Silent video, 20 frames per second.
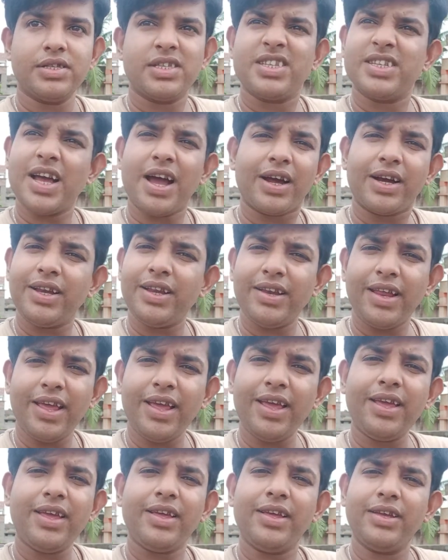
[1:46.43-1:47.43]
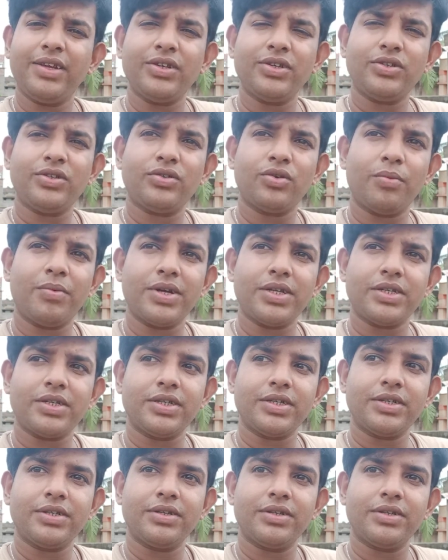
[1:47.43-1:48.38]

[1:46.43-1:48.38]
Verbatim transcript: চাকরি নেই সমাজে